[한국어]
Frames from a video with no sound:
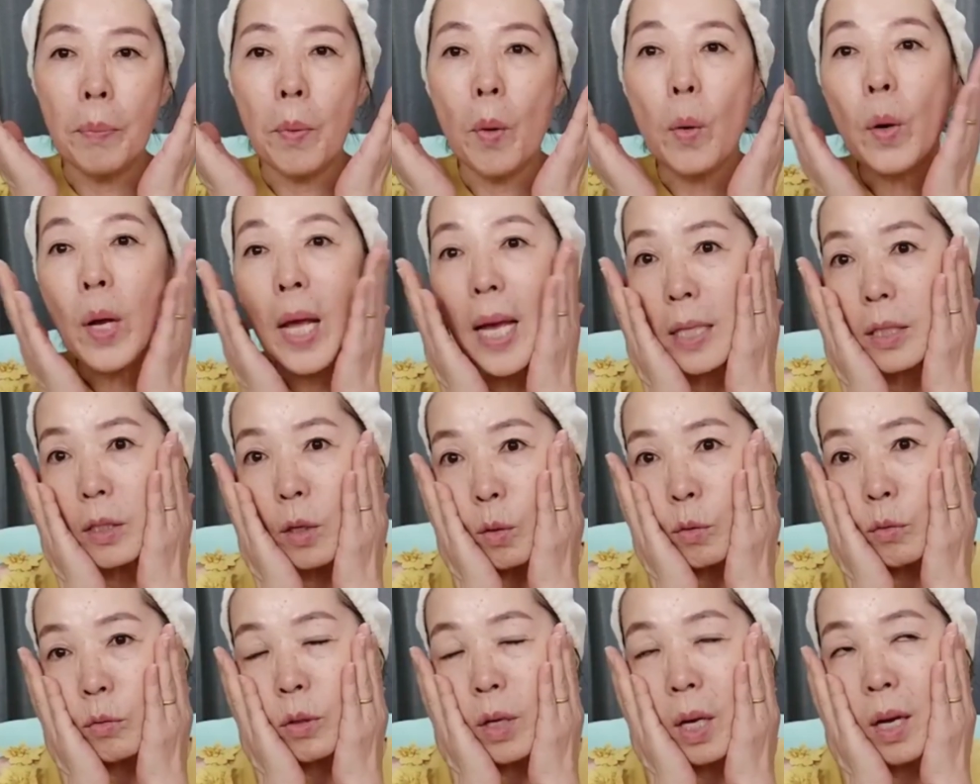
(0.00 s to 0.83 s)

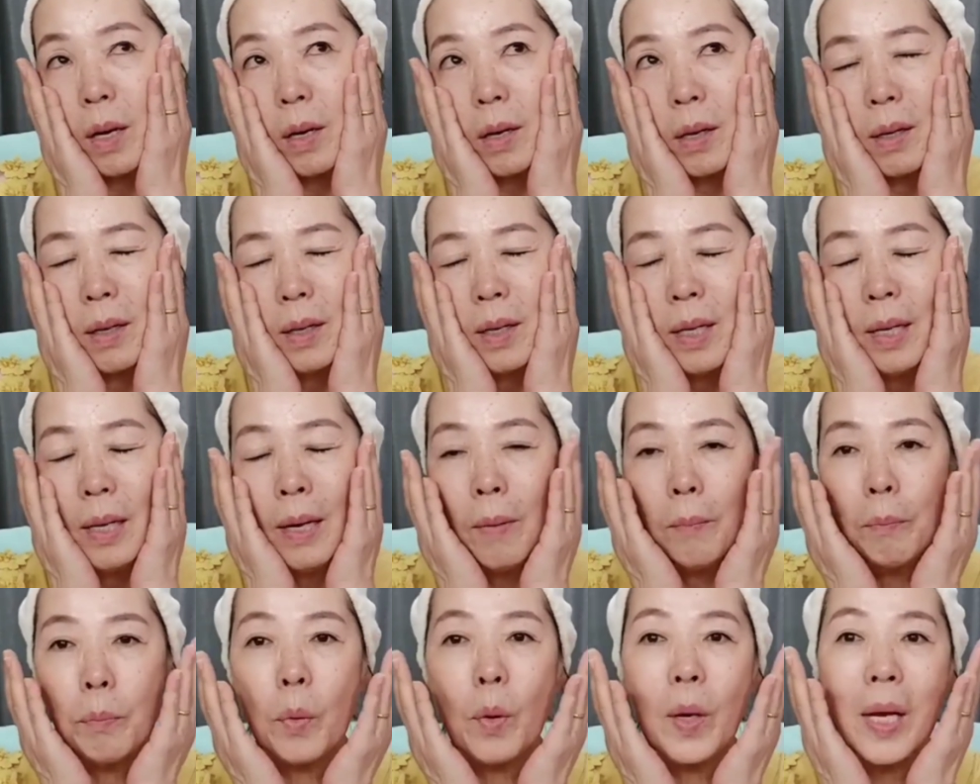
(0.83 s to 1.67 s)
뽀얘졌고요.
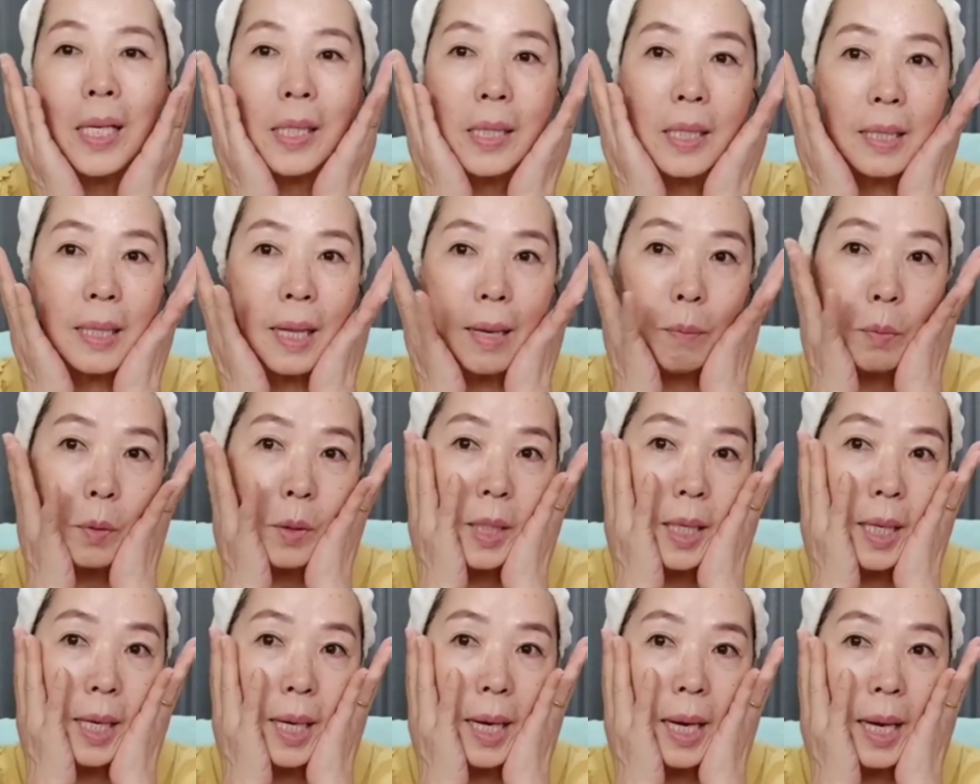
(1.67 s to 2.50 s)
뽀얘지다
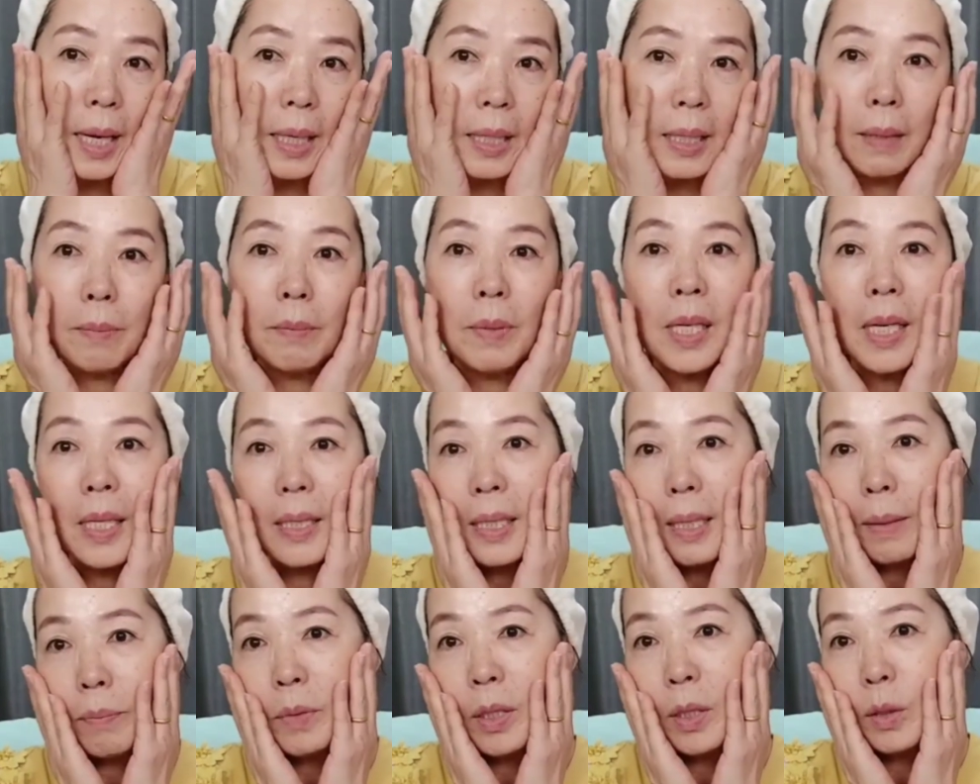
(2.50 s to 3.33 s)
보니까
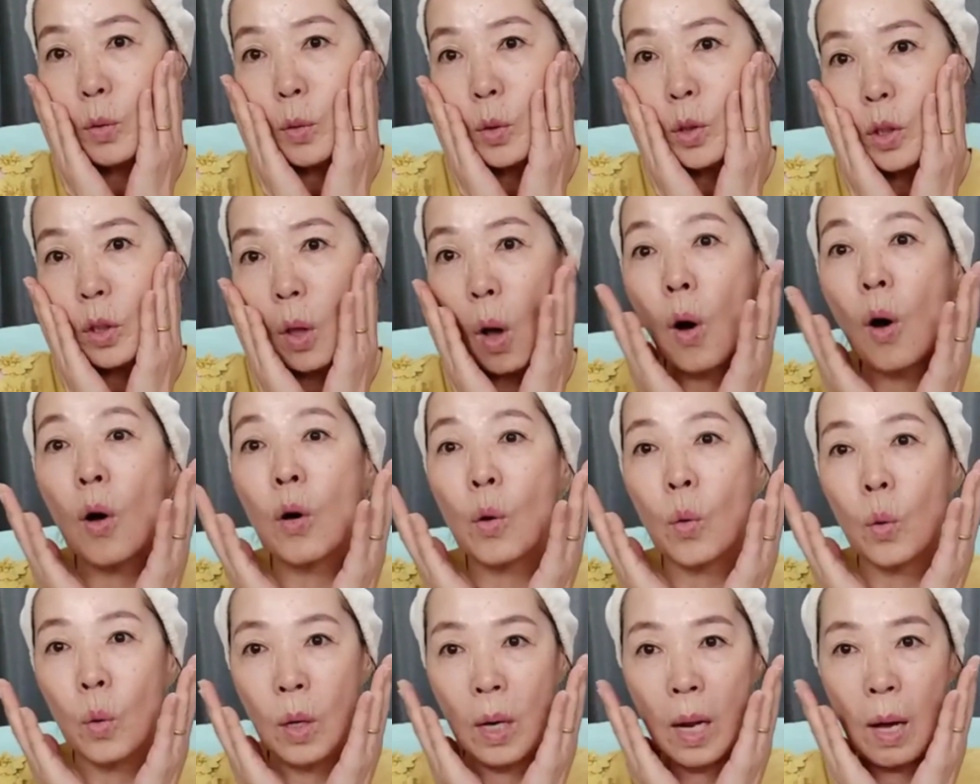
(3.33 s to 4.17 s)
기미나 잡티도
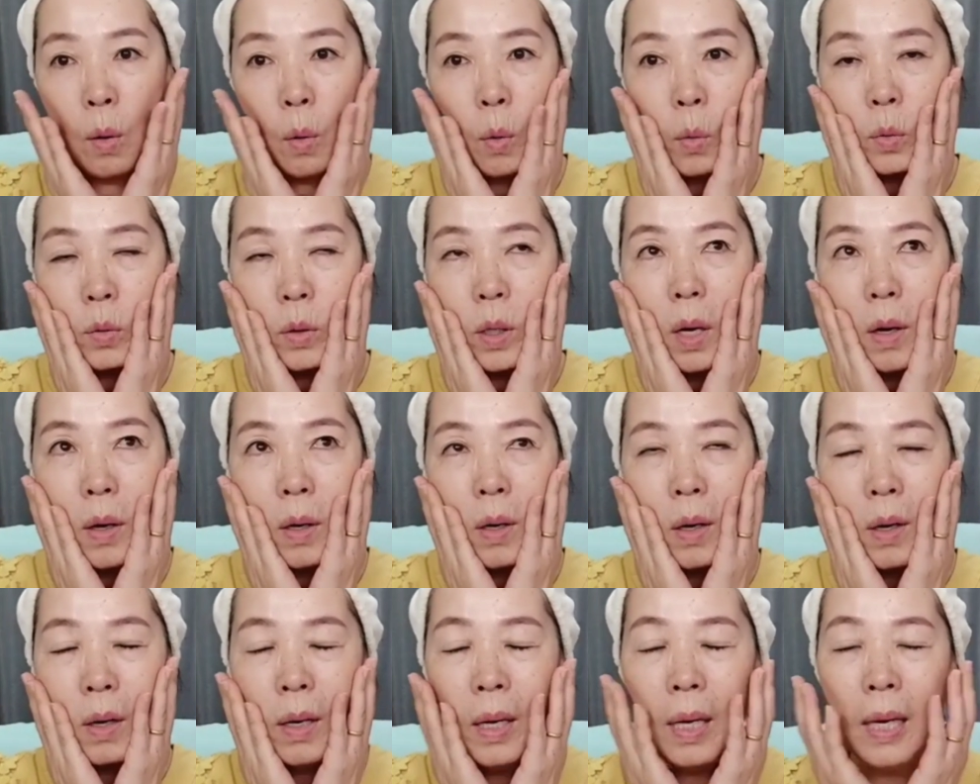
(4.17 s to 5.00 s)
덜
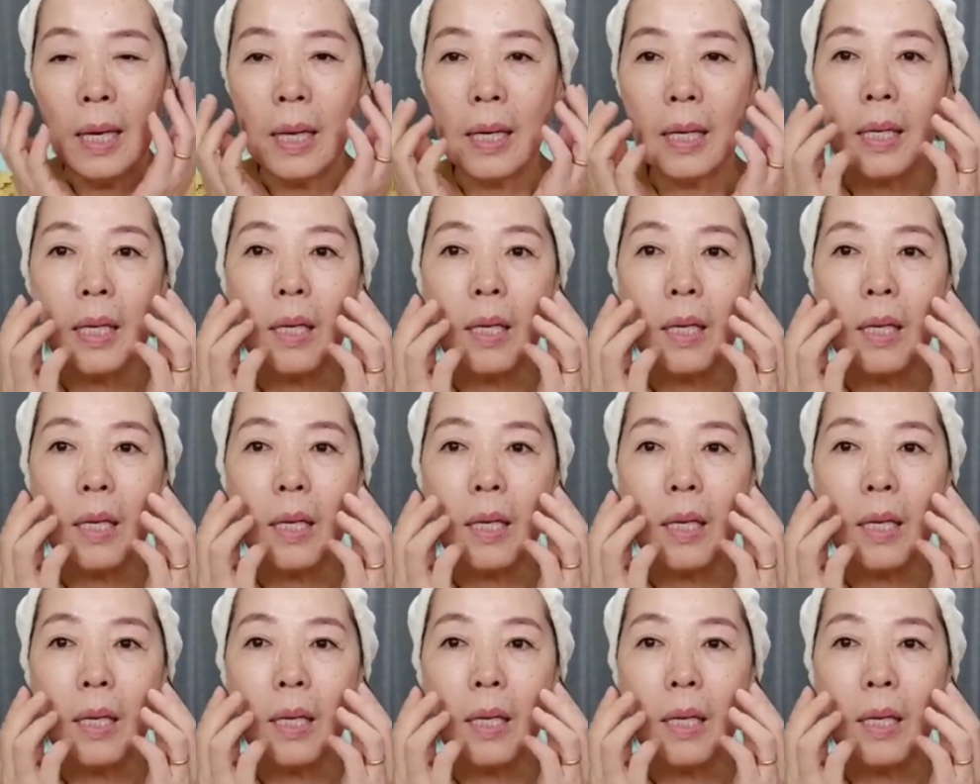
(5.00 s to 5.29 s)
올라오고요.